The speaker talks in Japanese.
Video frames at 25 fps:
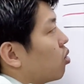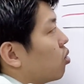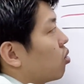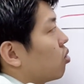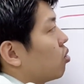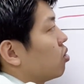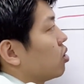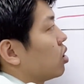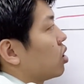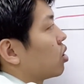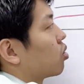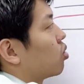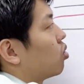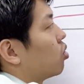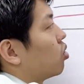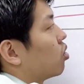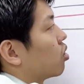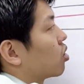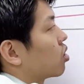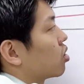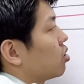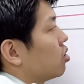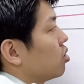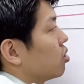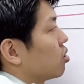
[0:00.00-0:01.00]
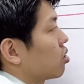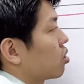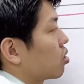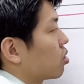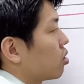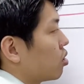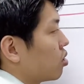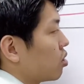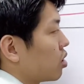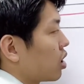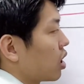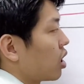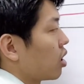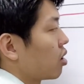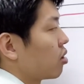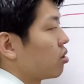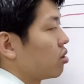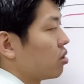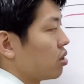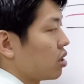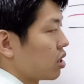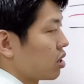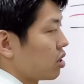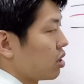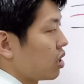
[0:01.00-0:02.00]
ここにこうクッと出てく
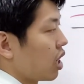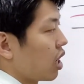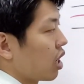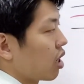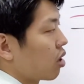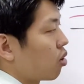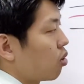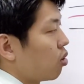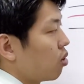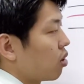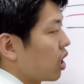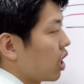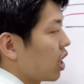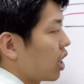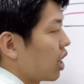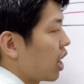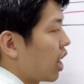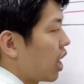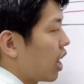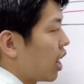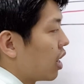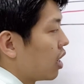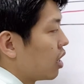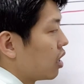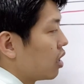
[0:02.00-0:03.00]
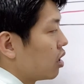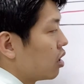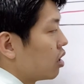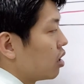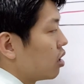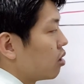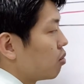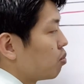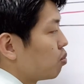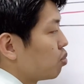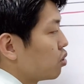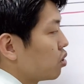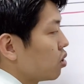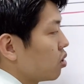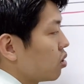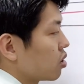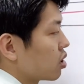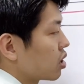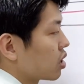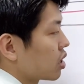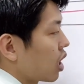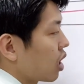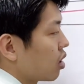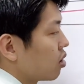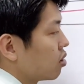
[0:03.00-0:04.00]
るんですね。これが
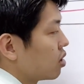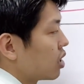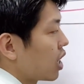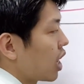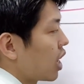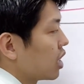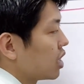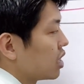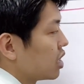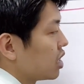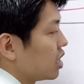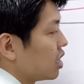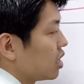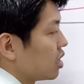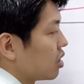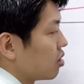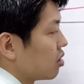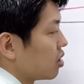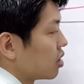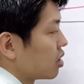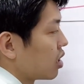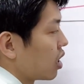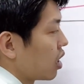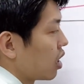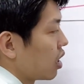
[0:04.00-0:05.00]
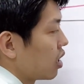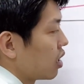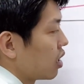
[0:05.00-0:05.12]
プロスタグランジンって言うんですね。